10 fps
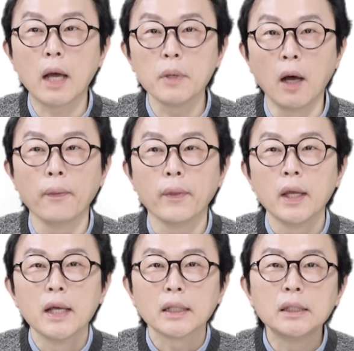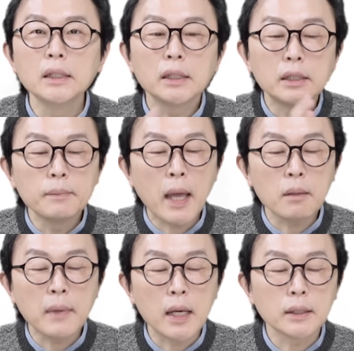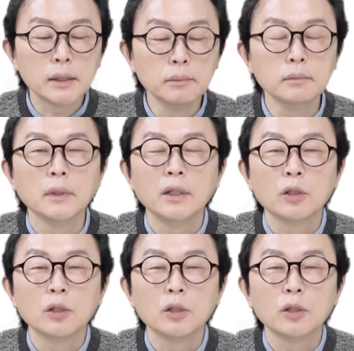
나면 그 금액만큼